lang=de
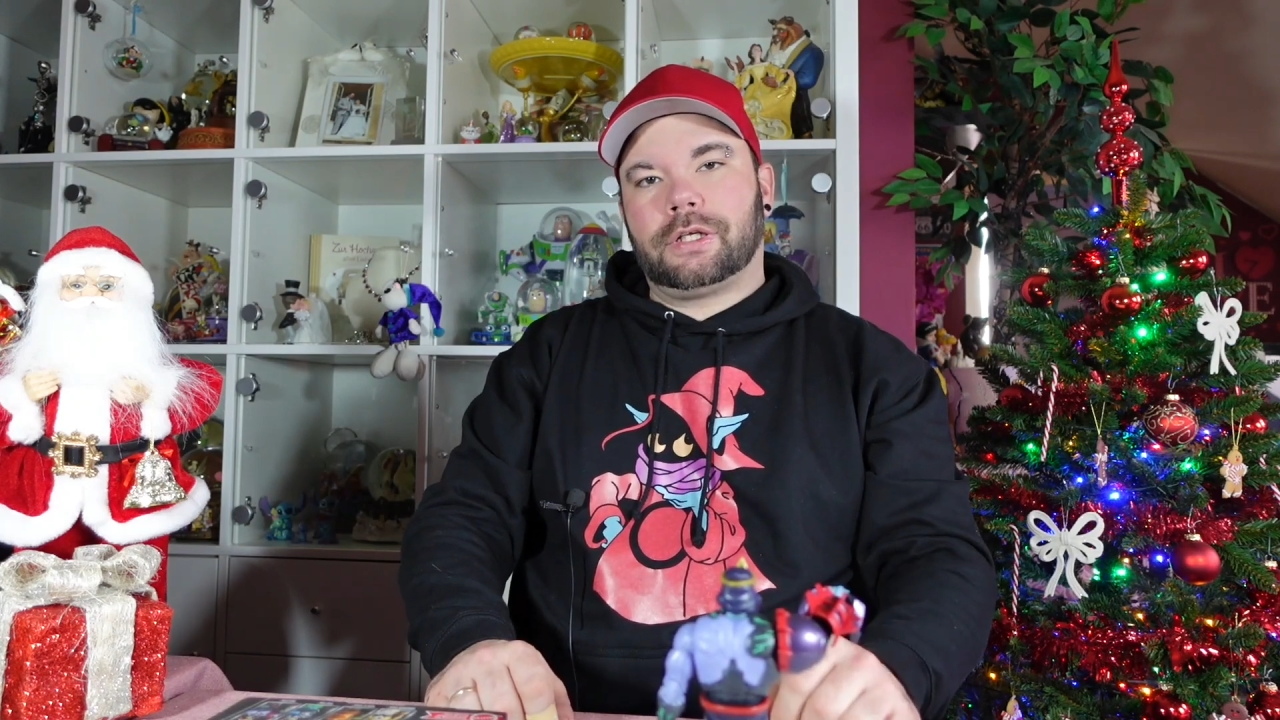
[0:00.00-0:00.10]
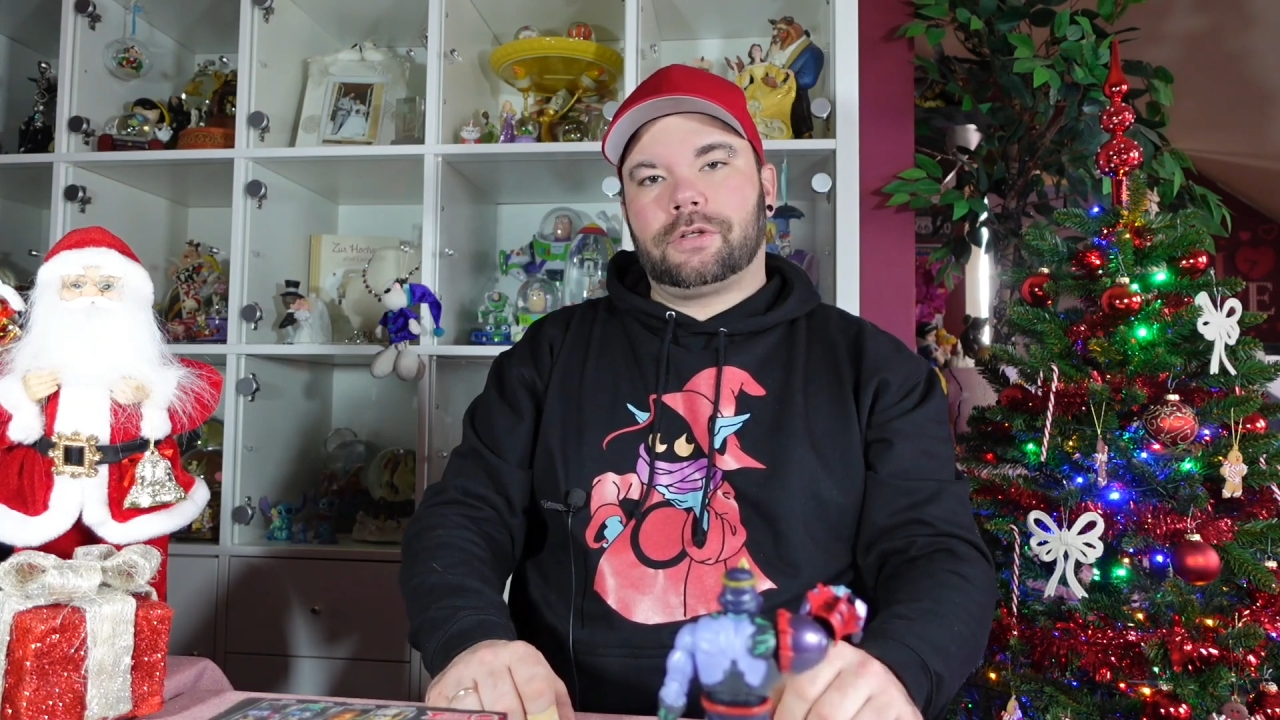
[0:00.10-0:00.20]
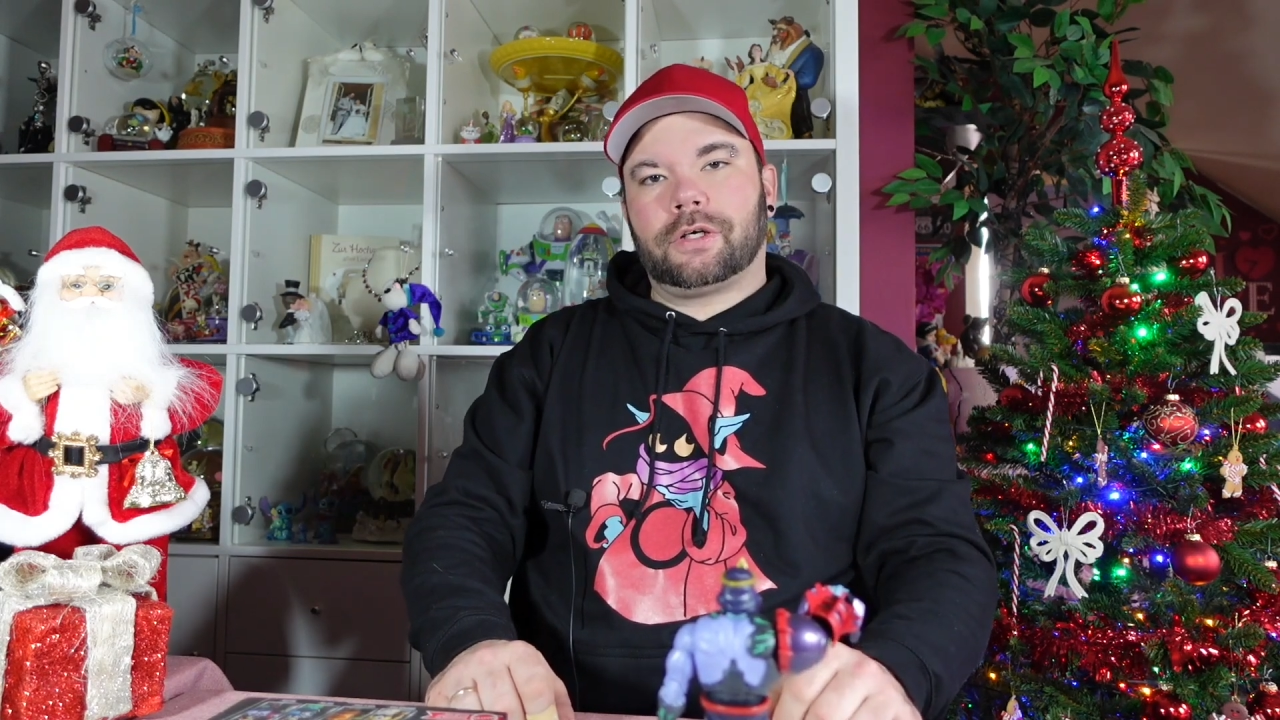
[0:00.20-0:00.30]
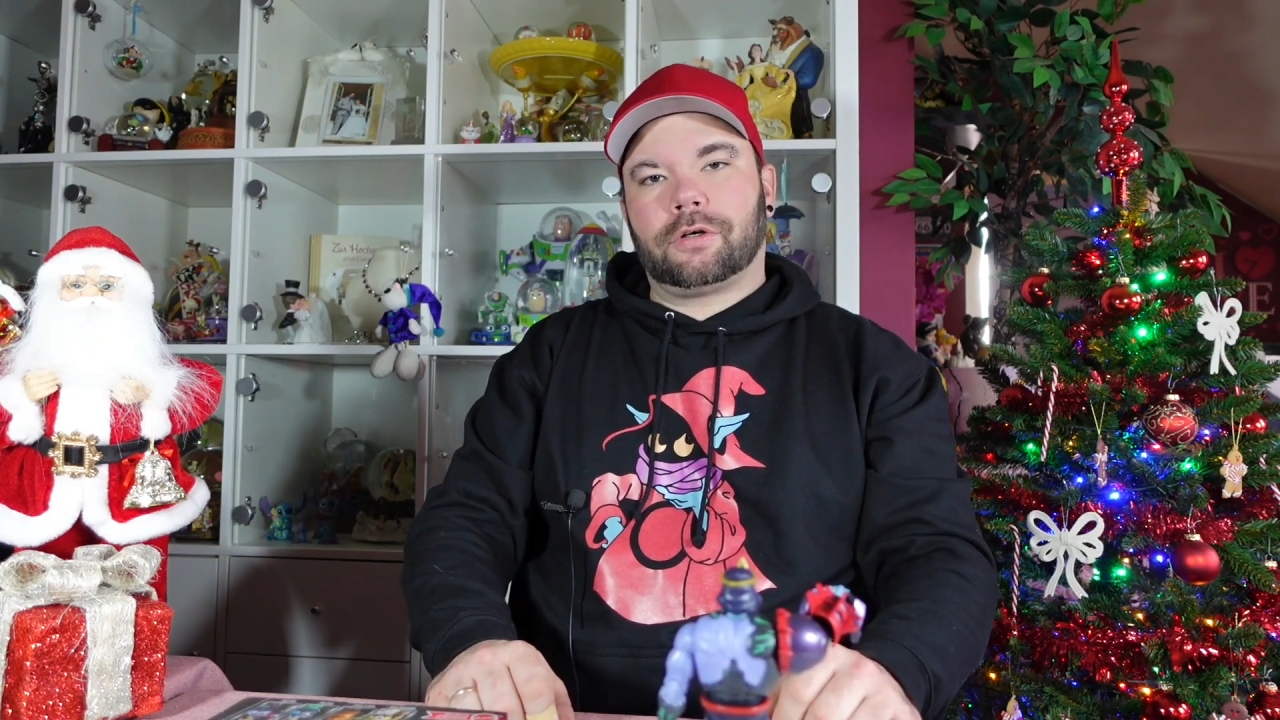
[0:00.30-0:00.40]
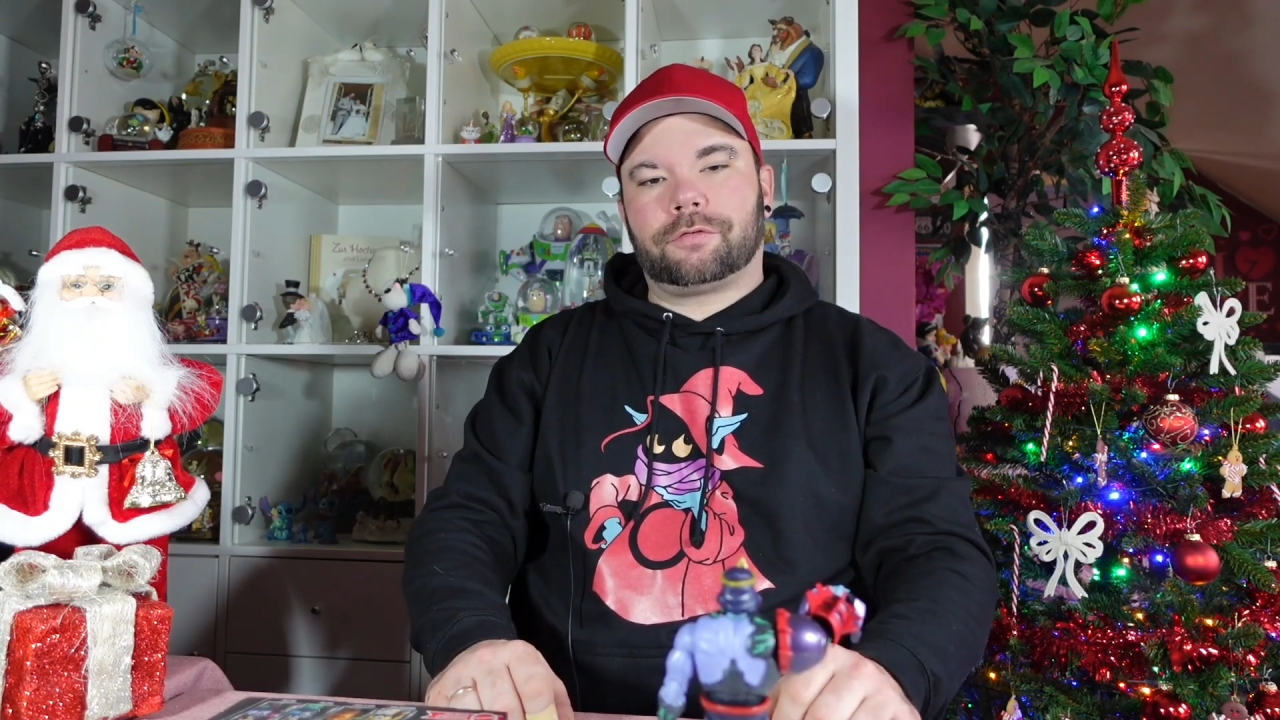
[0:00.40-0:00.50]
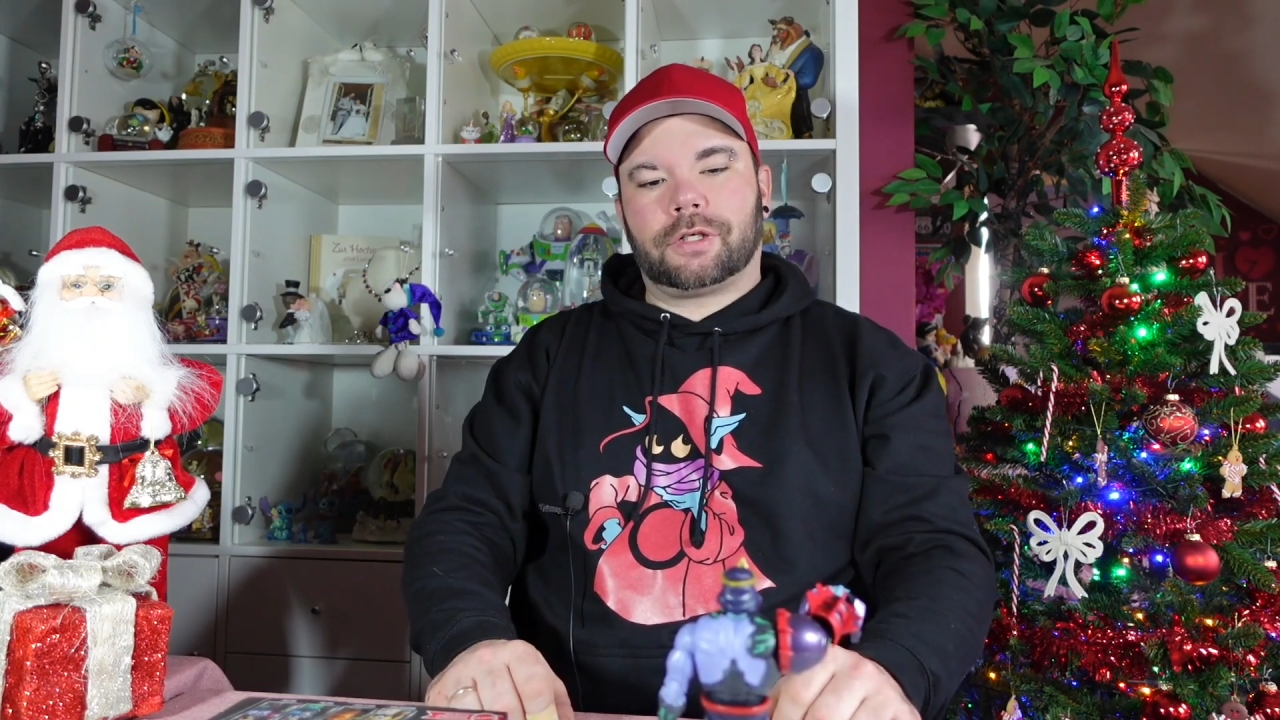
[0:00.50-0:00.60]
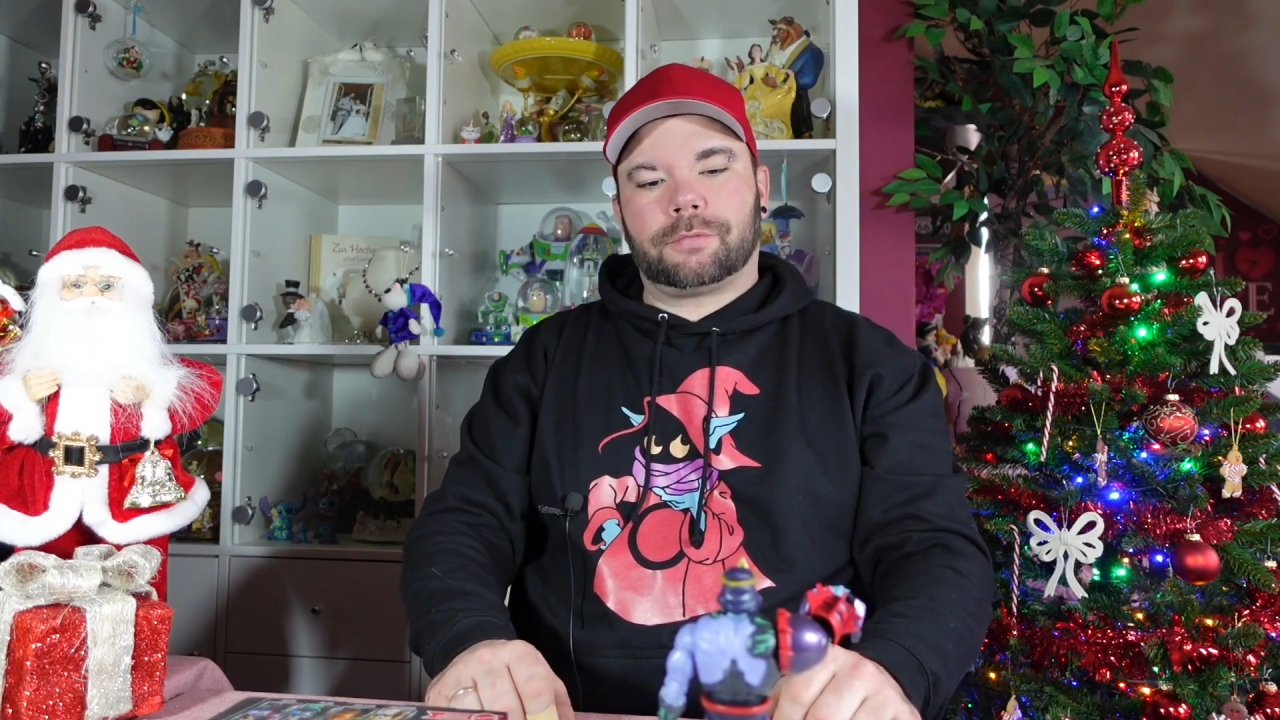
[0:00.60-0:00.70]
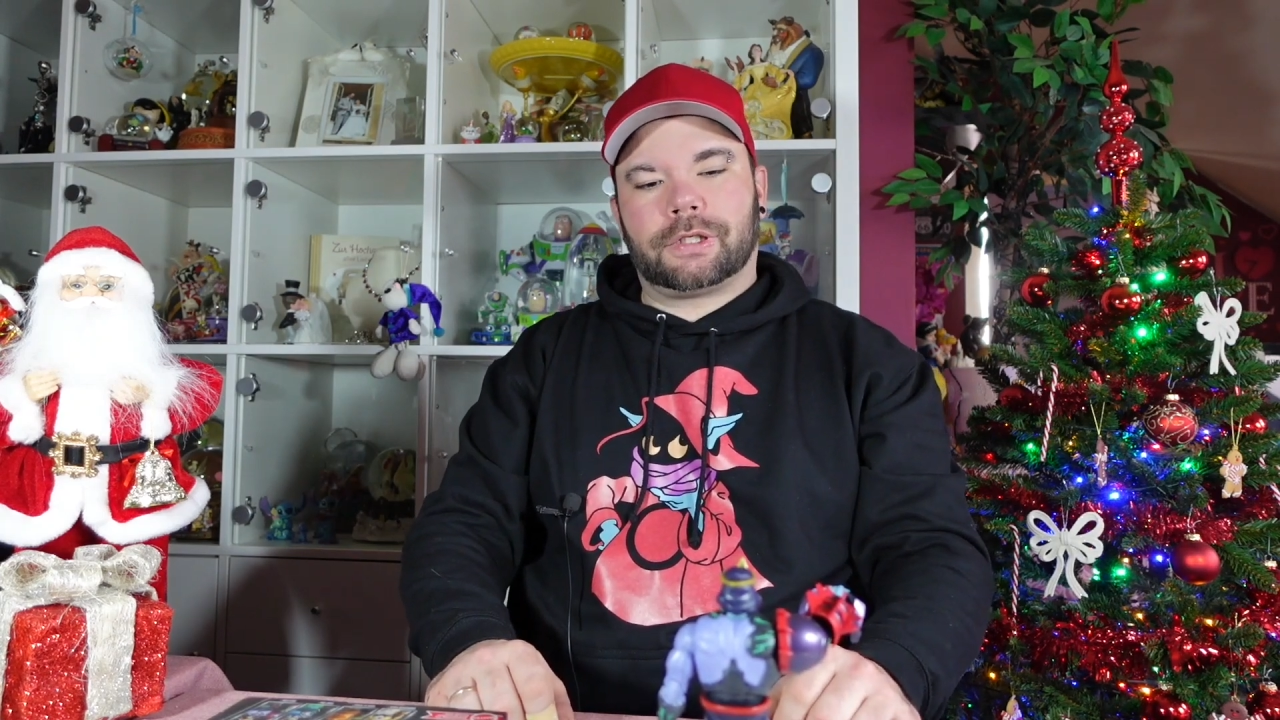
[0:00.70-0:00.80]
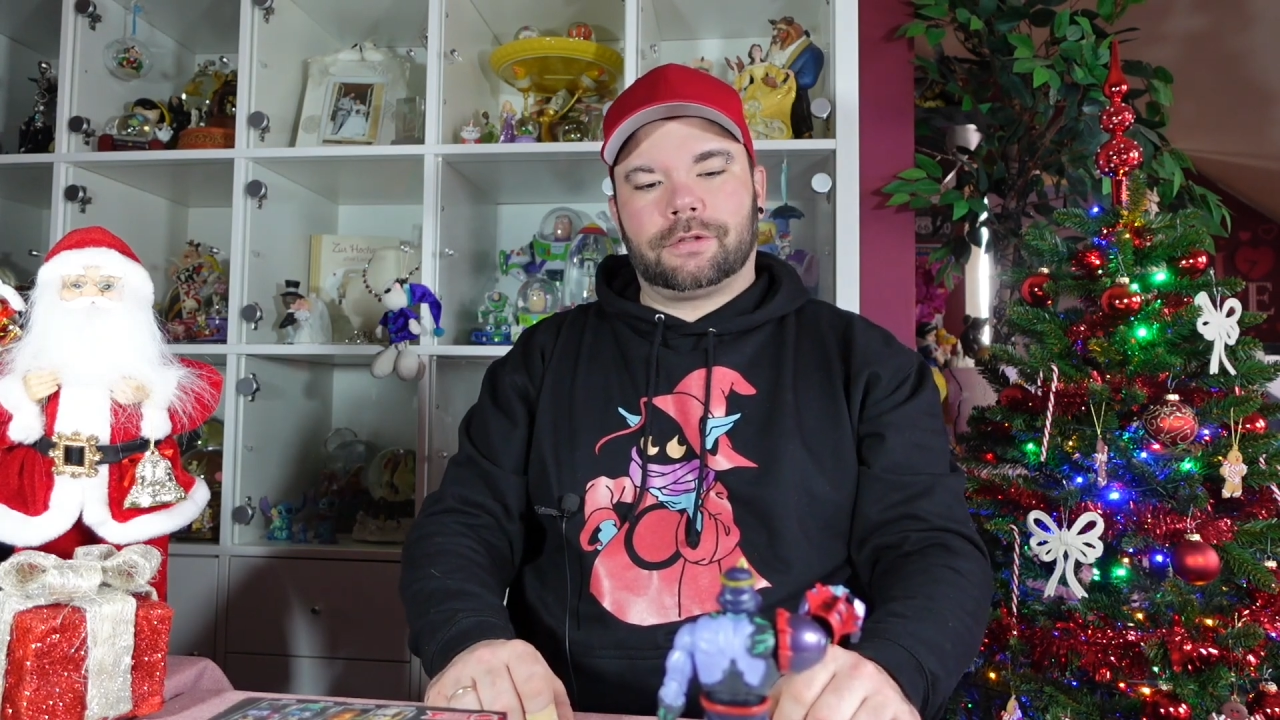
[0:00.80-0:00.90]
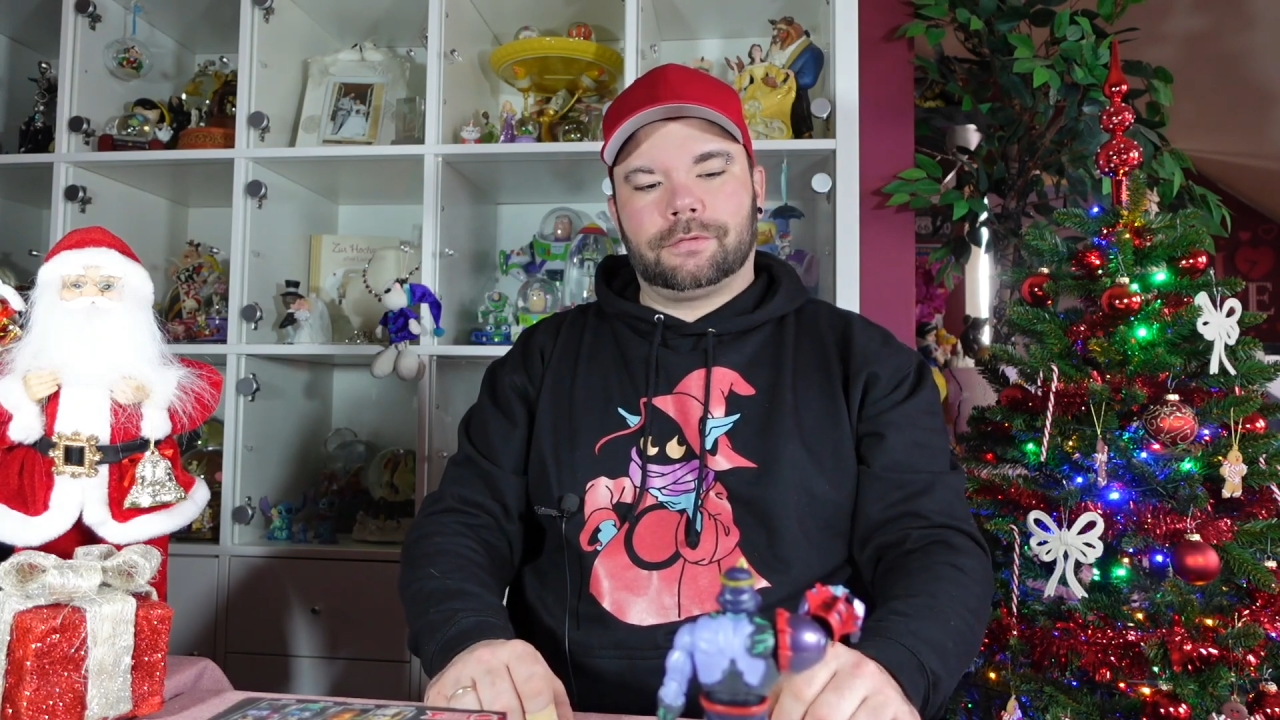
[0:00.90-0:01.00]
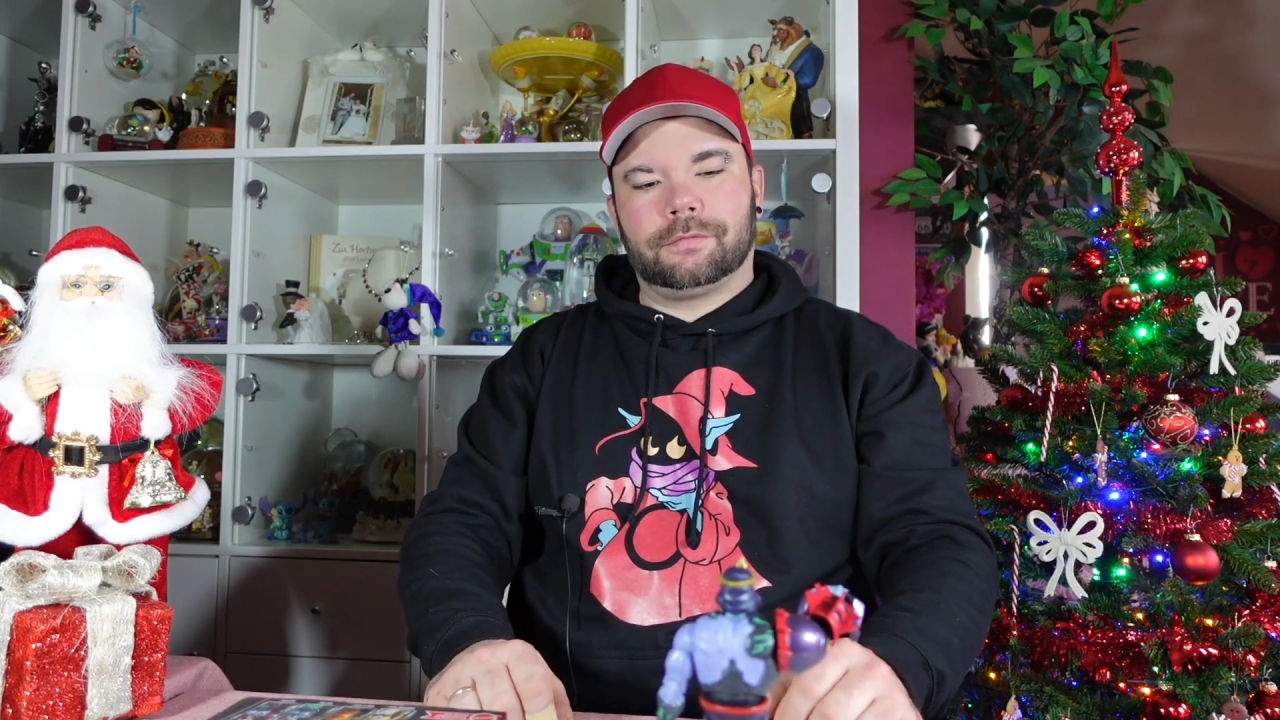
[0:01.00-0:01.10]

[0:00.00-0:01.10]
Detailaufnahme an.